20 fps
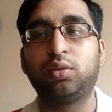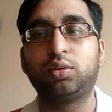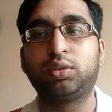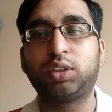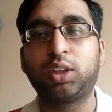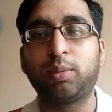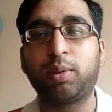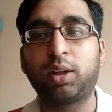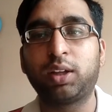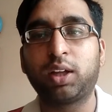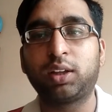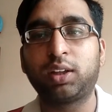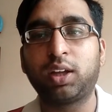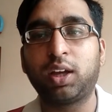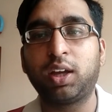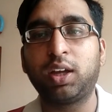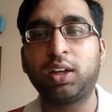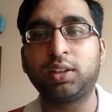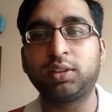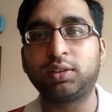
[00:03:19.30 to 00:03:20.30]
उसके बाद आता
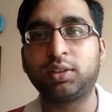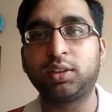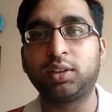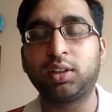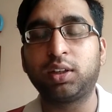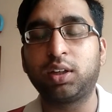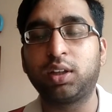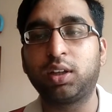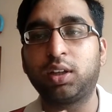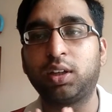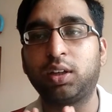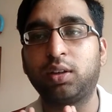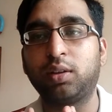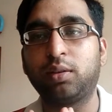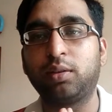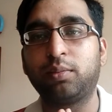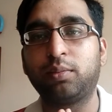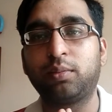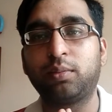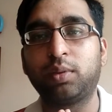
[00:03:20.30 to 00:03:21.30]
है
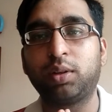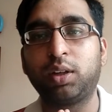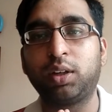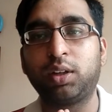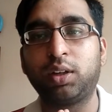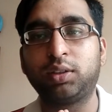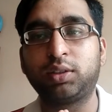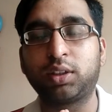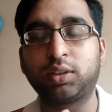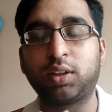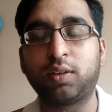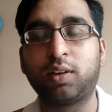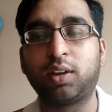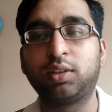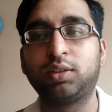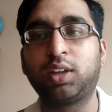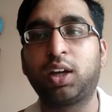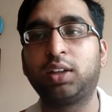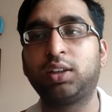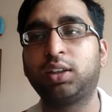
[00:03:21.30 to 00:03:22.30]
इंग्लिश uh, का
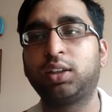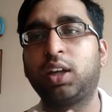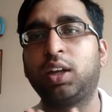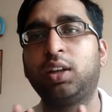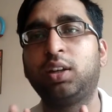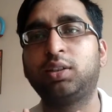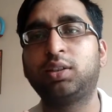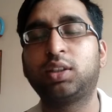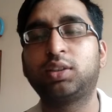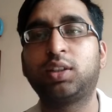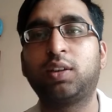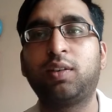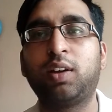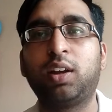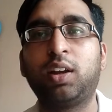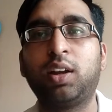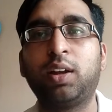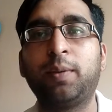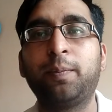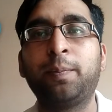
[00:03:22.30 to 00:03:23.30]
सवाल जहाँ तक इंग्लिश का
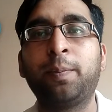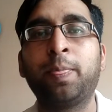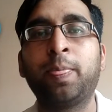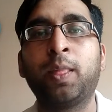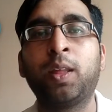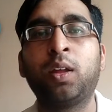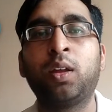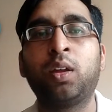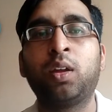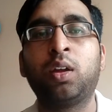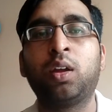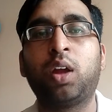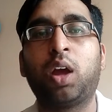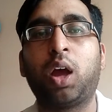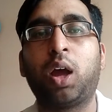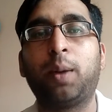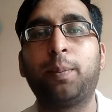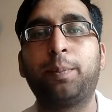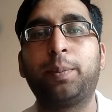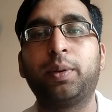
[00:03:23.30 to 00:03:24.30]
सवाल है
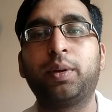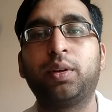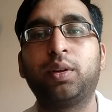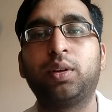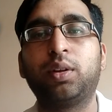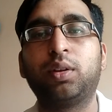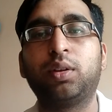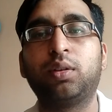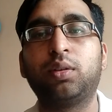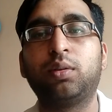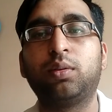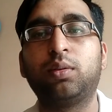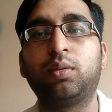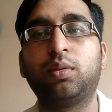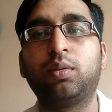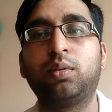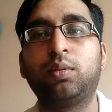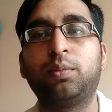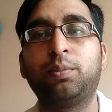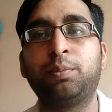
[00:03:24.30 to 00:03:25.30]
आप
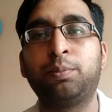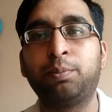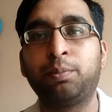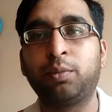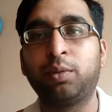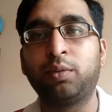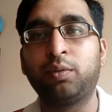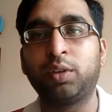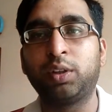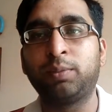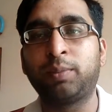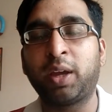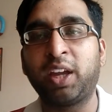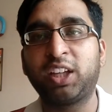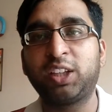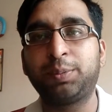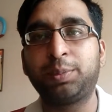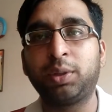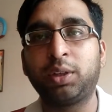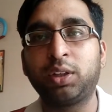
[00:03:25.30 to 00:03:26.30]
विद माय
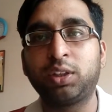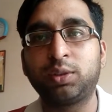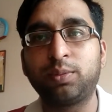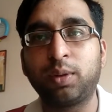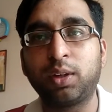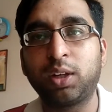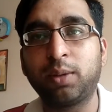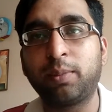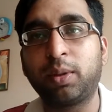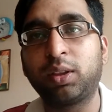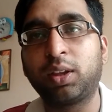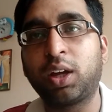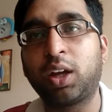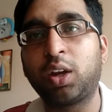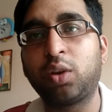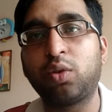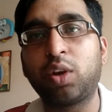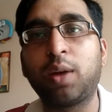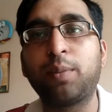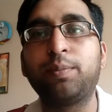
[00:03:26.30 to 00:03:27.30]
एक्सपीरियंस मैं ये बता
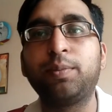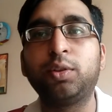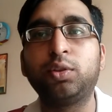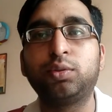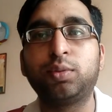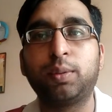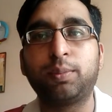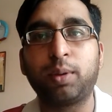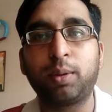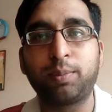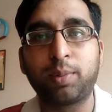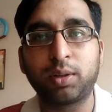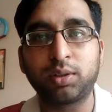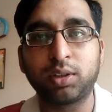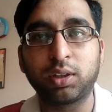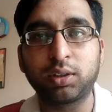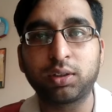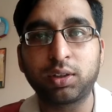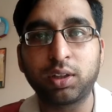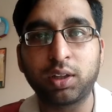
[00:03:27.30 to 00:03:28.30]
रहा हूँ आप न्यूज़पेपर पढ़
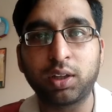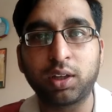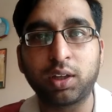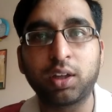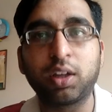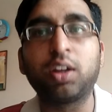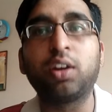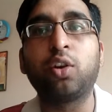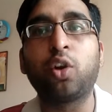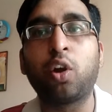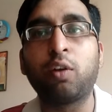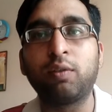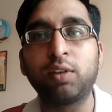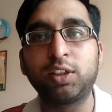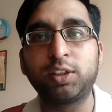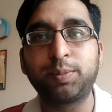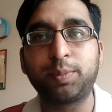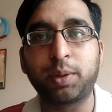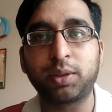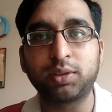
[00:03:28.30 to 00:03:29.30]
सकते हैं
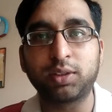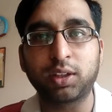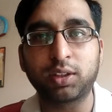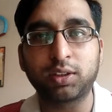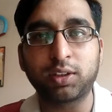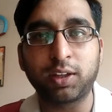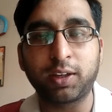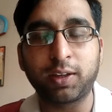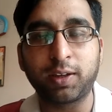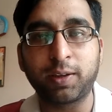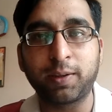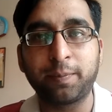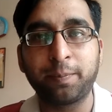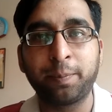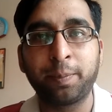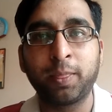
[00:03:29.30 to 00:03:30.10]
नॉवेल्स पढ़ सकते हैं